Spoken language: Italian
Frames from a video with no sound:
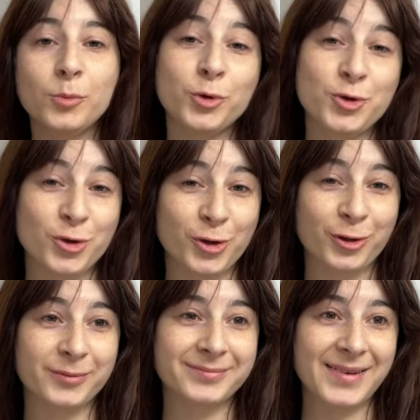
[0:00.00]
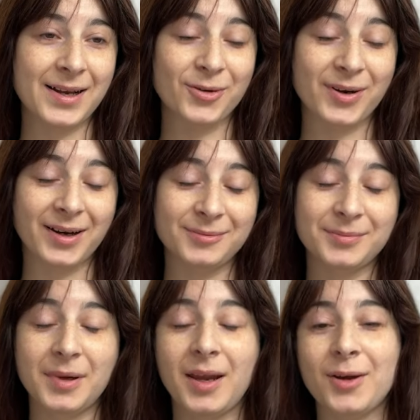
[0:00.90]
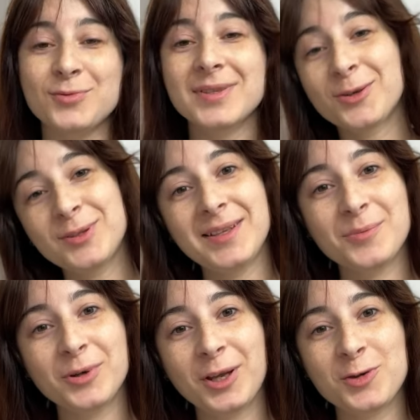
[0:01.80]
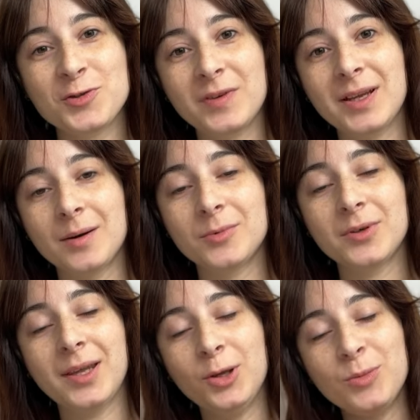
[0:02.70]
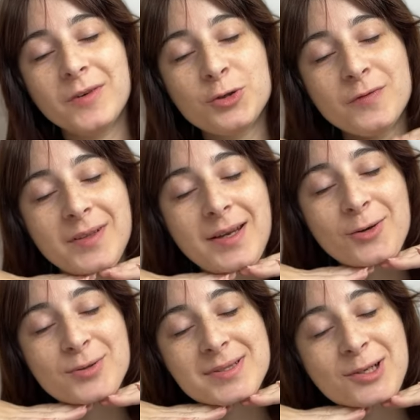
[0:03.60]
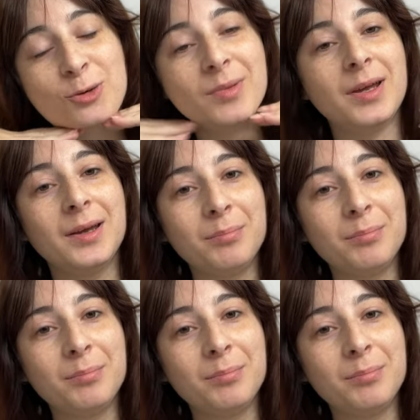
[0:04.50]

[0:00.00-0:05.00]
Buongiorno, allora è un sacco di tempo che non ci vediamo e io mi faccio vedere così come